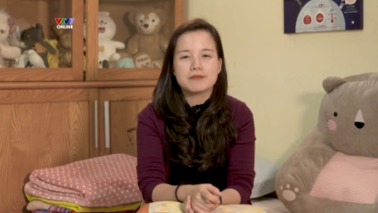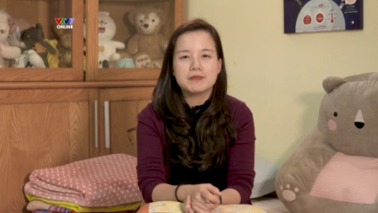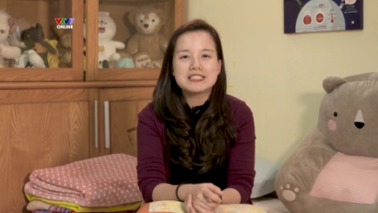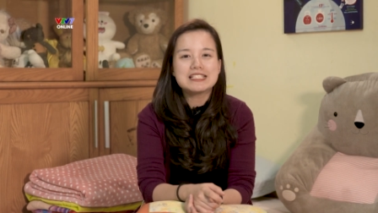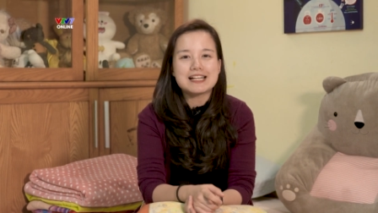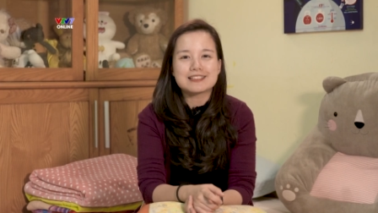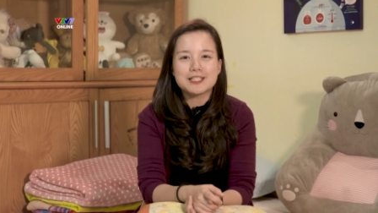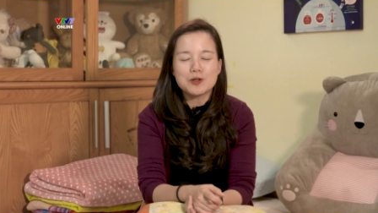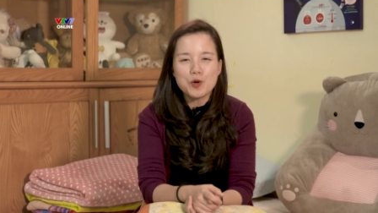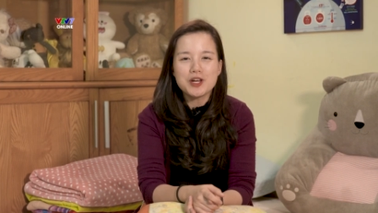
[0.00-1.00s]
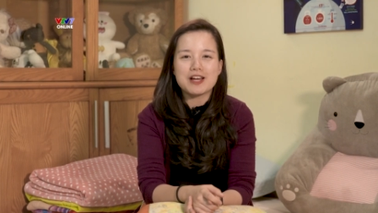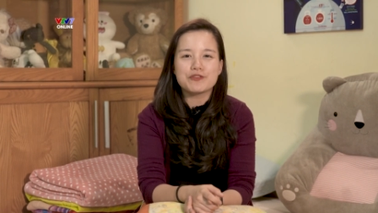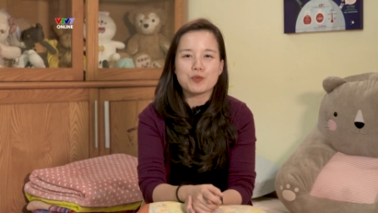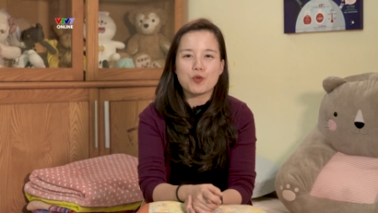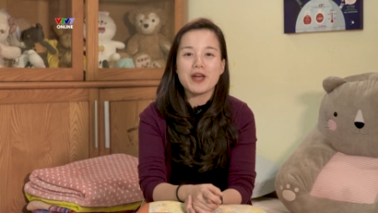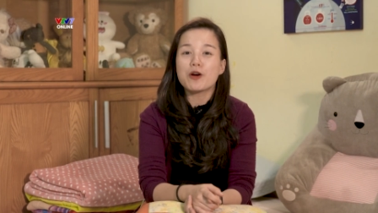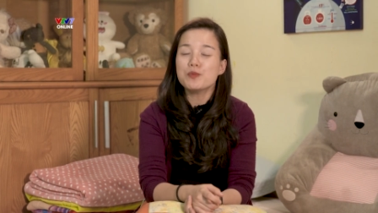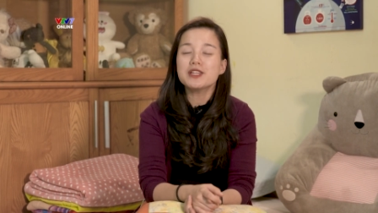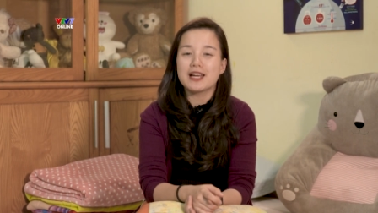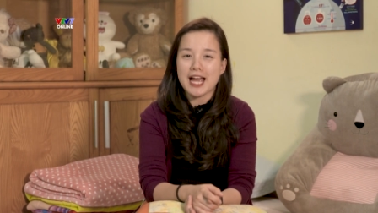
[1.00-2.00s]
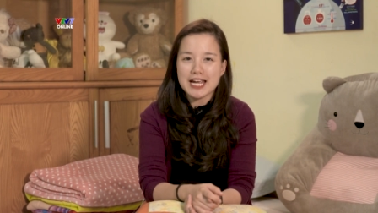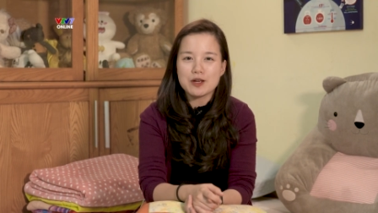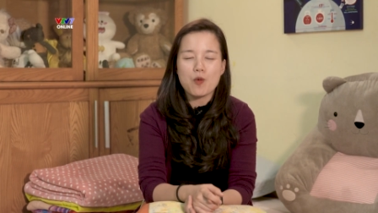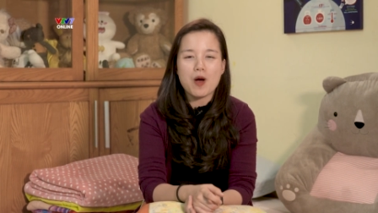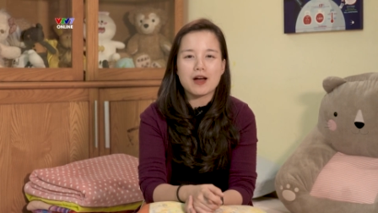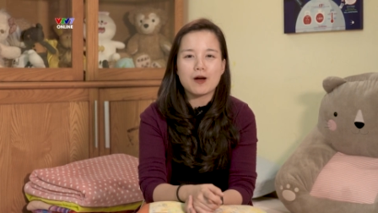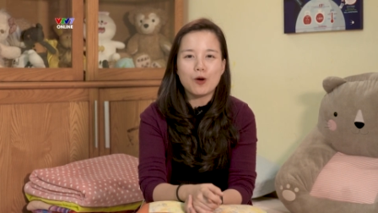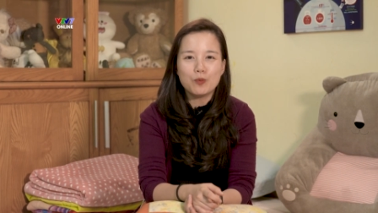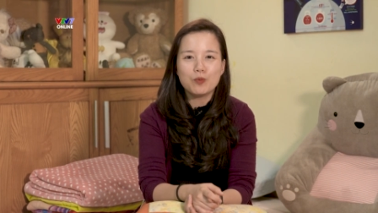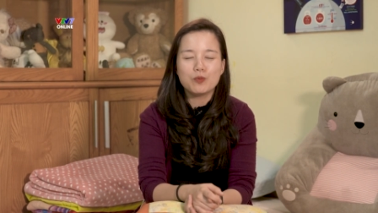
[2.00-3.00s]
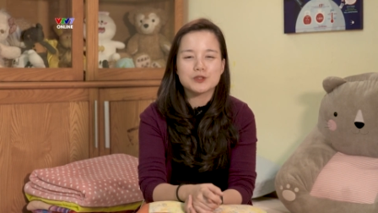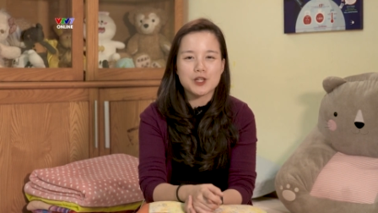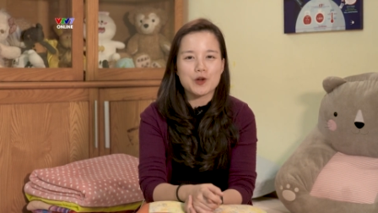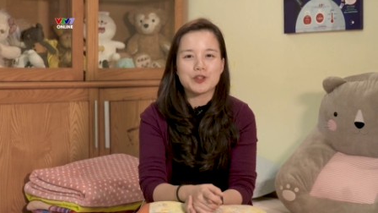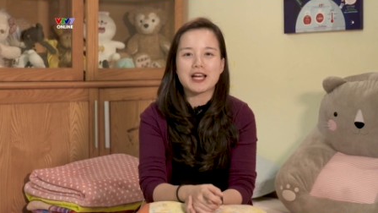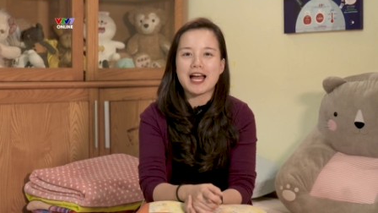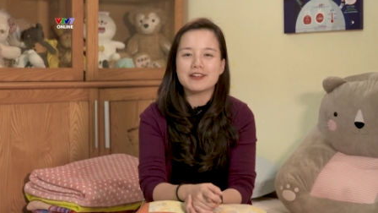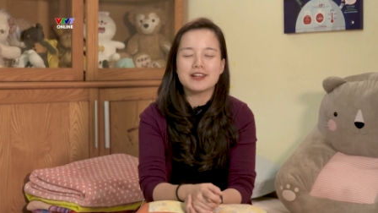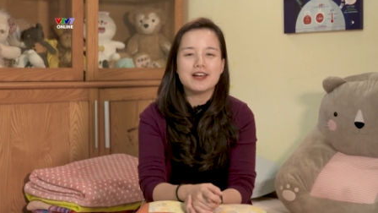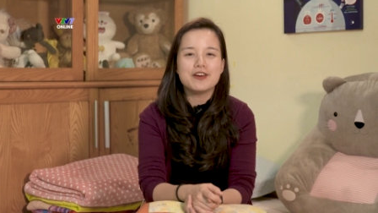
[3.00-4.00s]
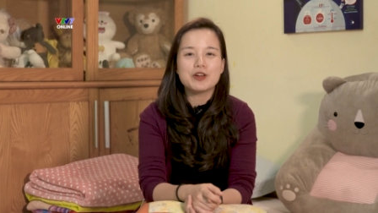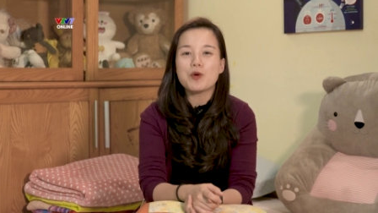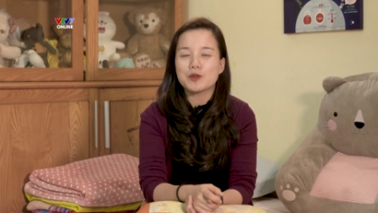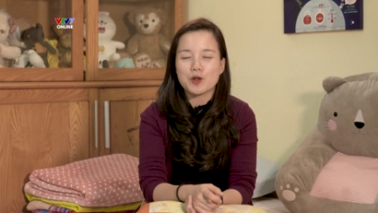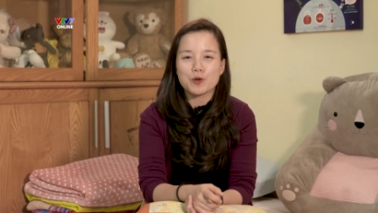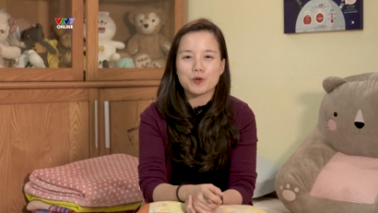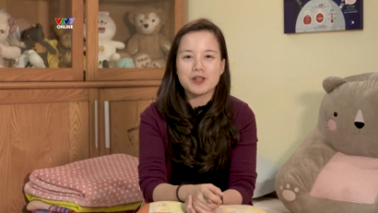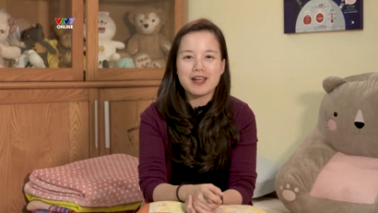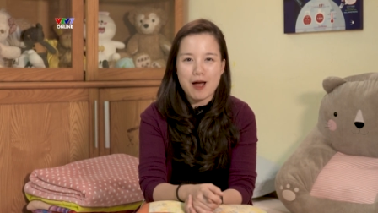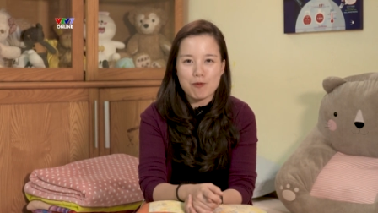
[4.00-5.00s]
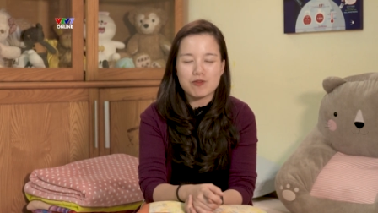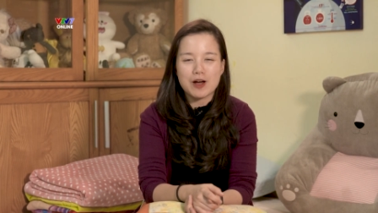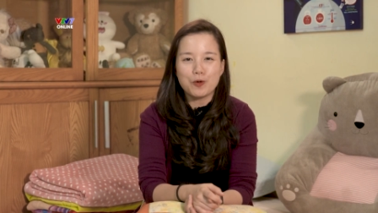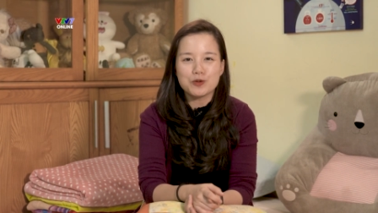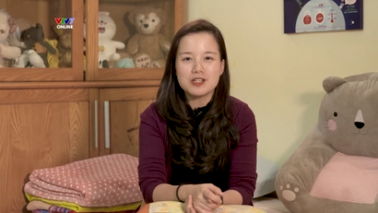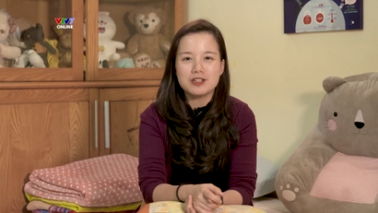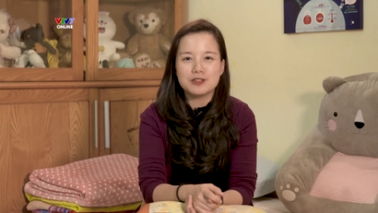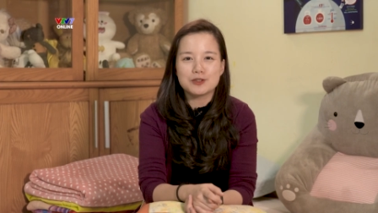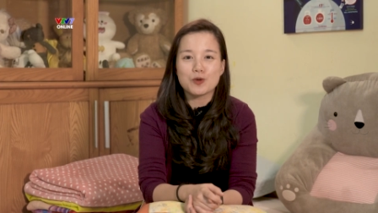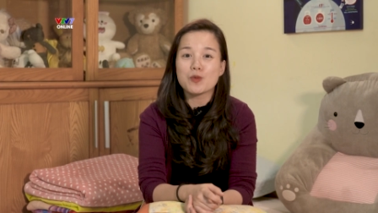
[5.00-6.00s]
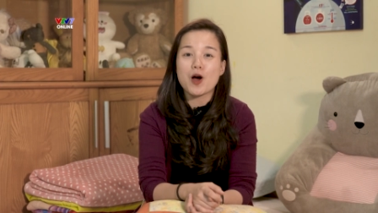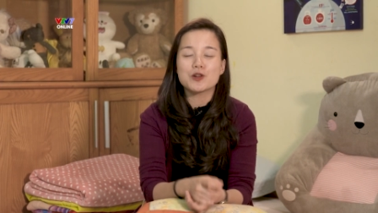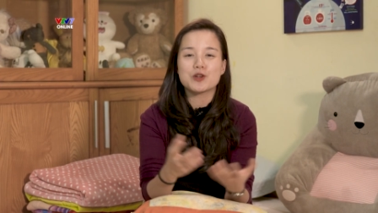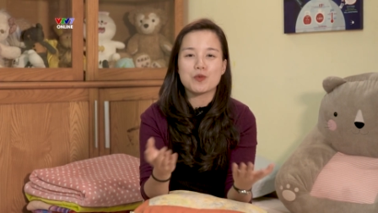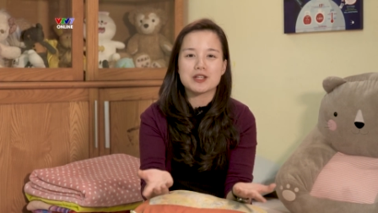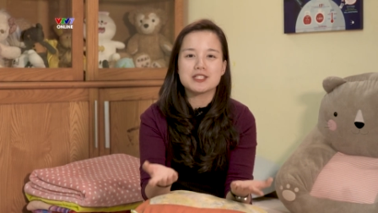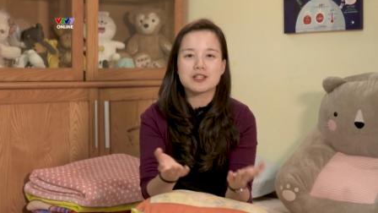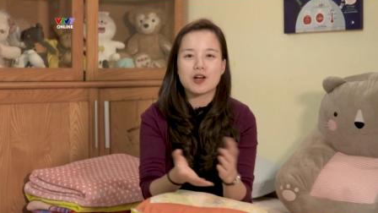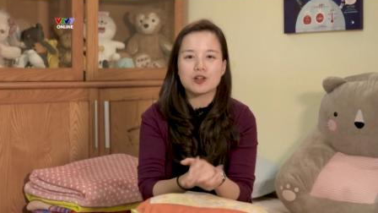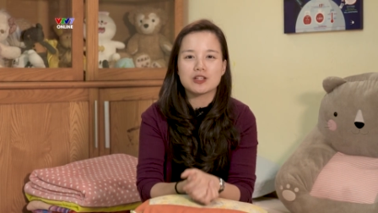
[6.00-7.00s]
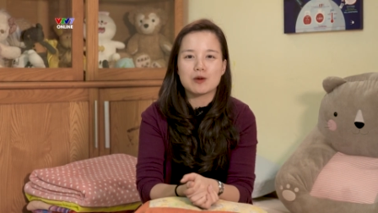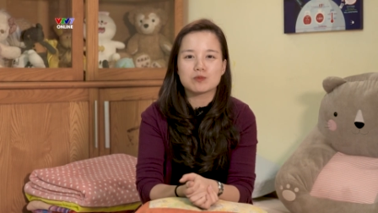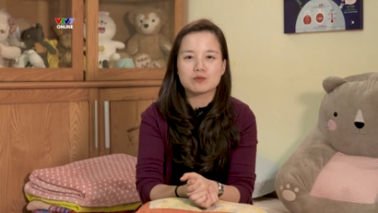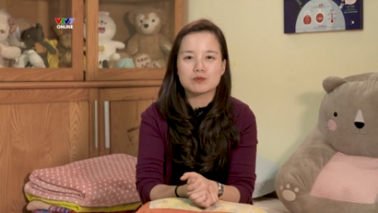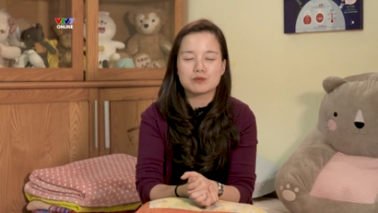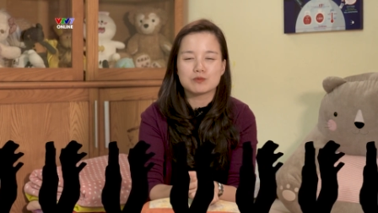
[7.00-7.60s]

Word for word: mình xin khẳng định luôn là việc bố mẹ không biết tiếng Anh hoặc không giỏi tiếng Anh vẫn hoàn toàn có thể học và hỗ trợ cùng con trong quá trình con học ừ,